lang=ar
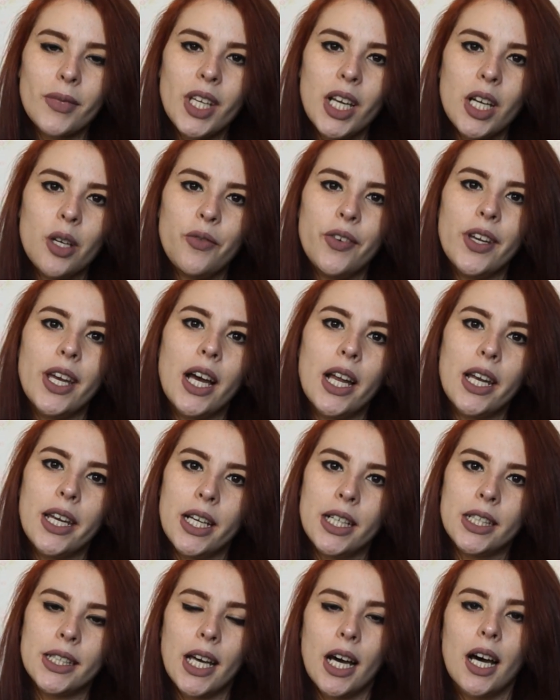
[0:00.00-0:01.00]
الفئه اللي
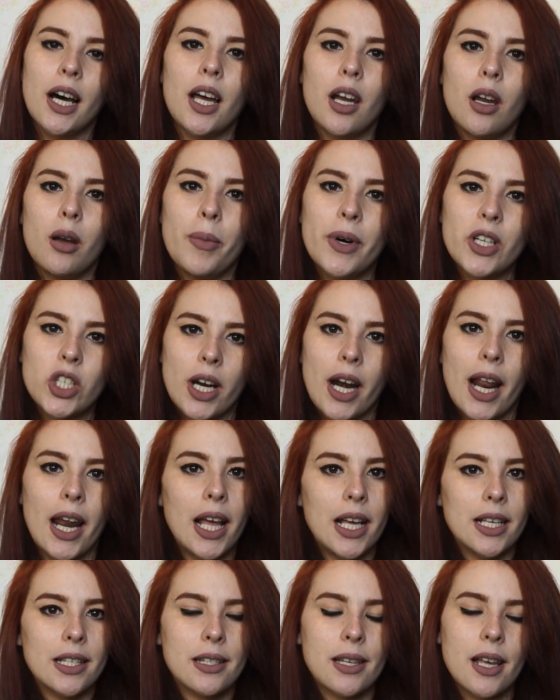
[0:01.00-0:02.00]
عندها البشره
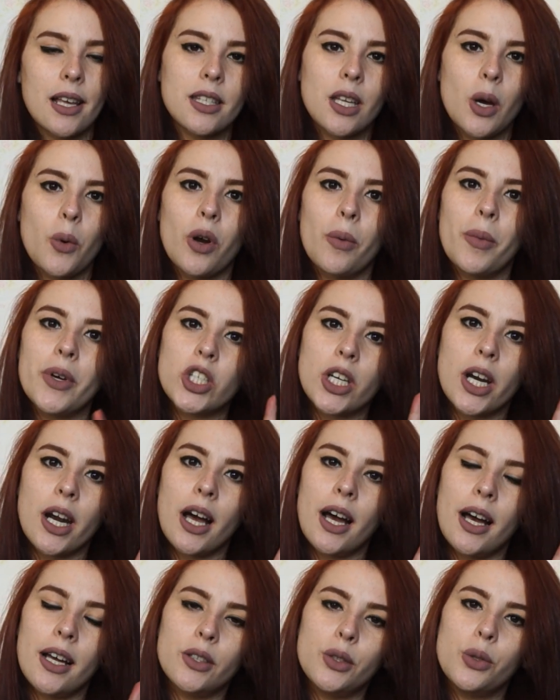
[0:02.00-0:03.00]
الحساسه
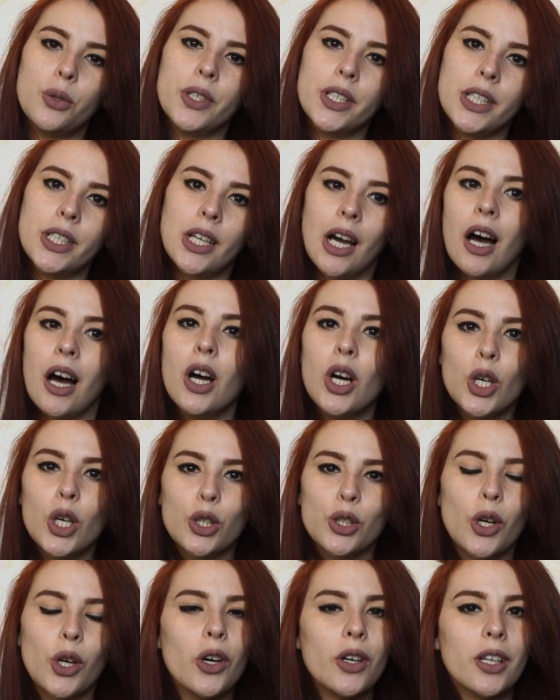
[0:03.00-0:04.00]
والبشره الدهنيه
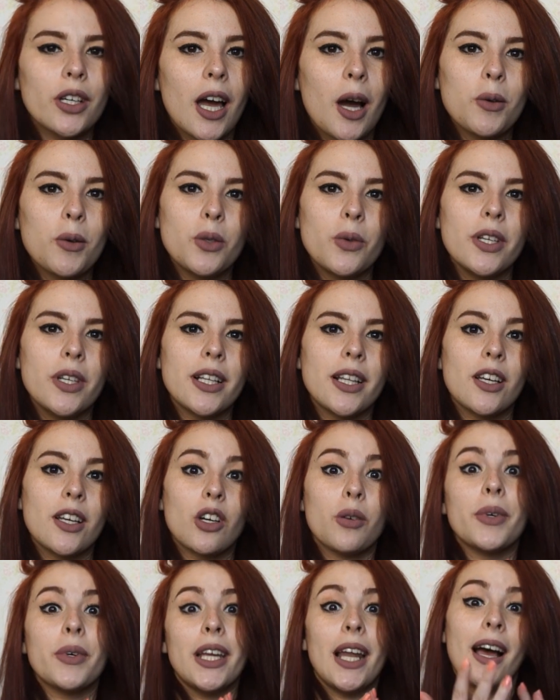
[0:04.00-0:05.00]
دونك عاود وليت
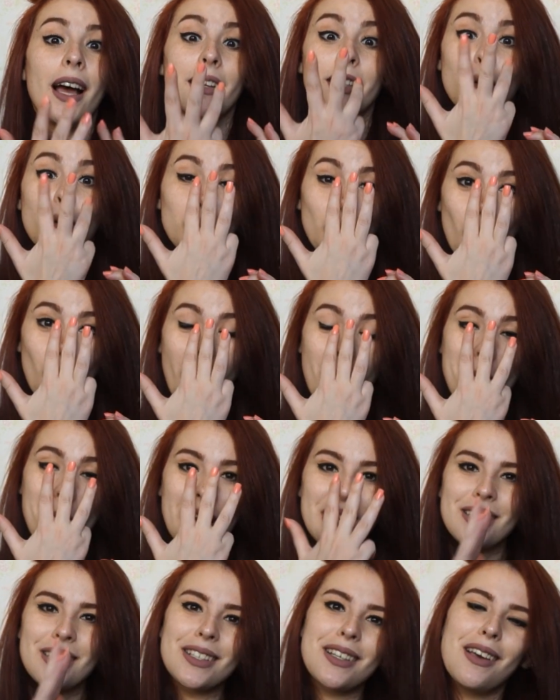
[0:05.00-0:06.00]
لكم كالعاده بتخوا
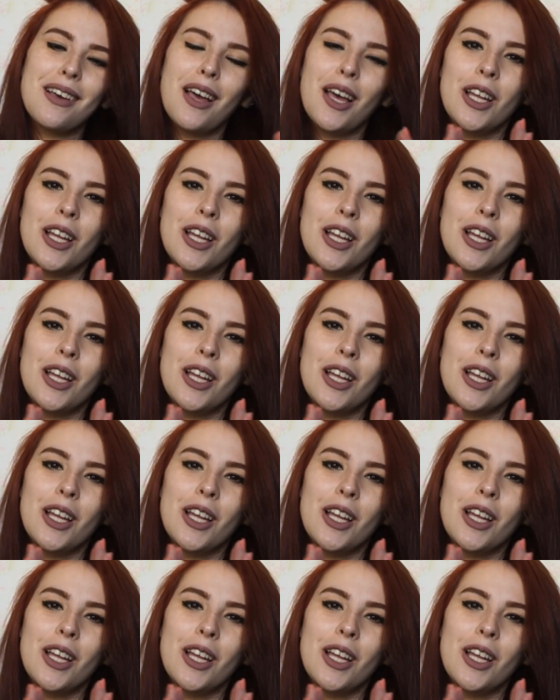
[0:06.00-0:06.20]
ماسك